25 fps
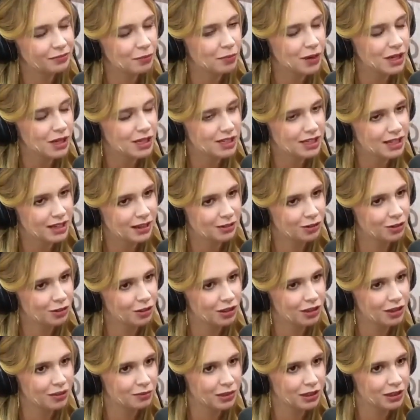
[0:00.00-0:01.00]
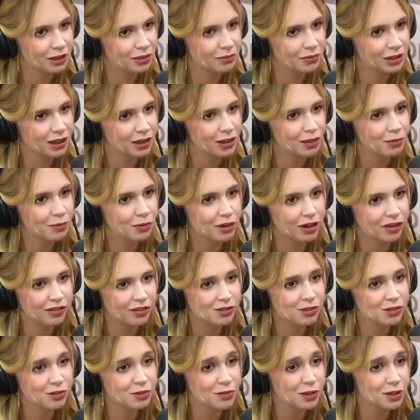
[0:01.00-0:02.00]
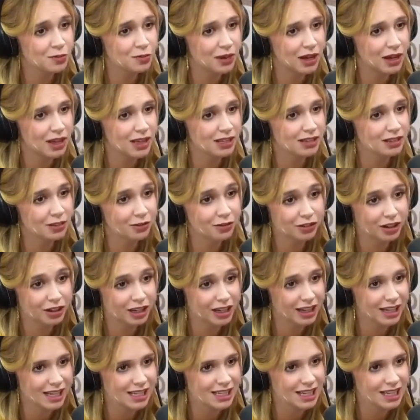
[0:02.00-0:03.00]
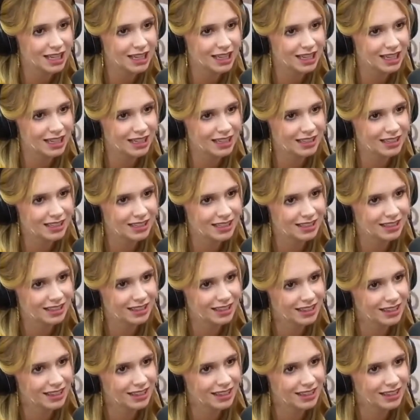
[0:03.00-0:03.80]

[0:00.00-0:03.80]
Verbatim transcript: Passei toda a pandemia que eu morava com os meus pais, então uhum. fiquei na uhum. casa deles.